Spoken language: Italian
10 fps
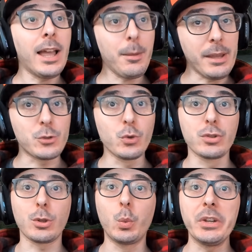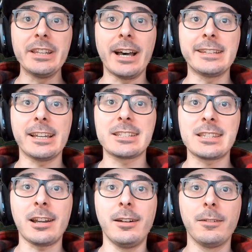Ah beh, giusto, guida a
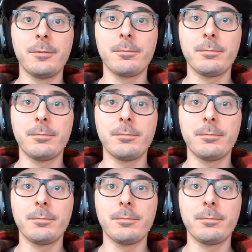destra.